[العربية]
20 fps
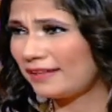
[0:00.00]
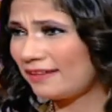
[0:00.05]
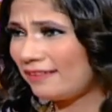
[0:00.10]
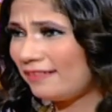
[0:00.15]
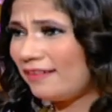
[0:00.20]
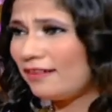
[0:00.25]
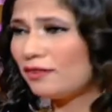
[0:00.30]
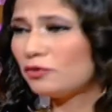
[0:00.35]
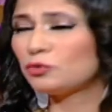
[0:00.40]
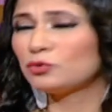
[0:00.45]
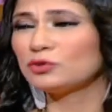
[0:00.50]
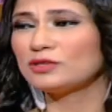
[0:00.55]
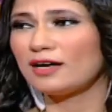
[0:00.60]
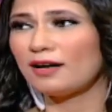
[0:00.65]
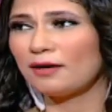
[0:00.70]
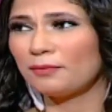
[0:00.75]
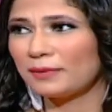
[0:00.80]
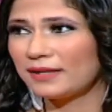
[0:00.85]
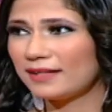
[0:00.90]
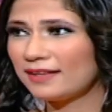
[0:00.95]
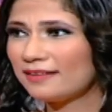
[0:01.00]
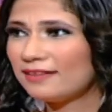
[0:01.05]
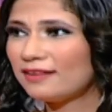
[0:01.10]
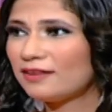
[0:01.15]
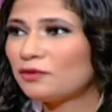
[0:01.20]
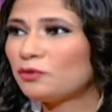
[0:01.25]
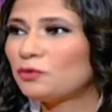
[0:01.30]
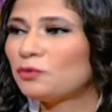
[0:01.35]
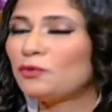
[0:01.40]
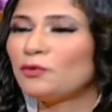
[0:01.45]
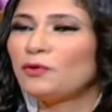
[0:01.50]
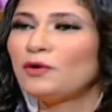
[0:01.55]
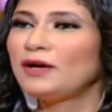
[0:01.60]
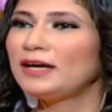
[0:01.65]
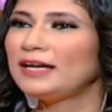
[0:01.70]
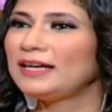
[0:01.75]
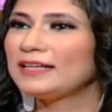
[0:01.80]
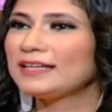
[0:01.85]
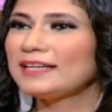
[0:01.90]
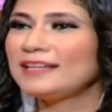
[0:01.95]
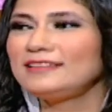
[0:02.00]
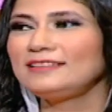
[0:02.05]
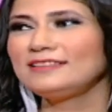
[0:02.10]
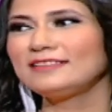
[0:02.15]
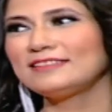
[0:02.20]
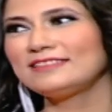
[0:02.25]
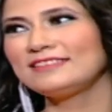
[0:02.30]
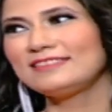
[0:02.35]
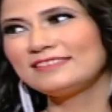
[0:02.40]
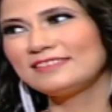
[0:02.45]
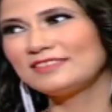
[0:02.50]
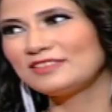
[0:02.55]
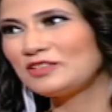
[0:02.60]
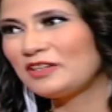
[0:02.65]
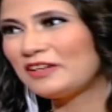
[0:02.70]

جدا وصعب جدا وخلينا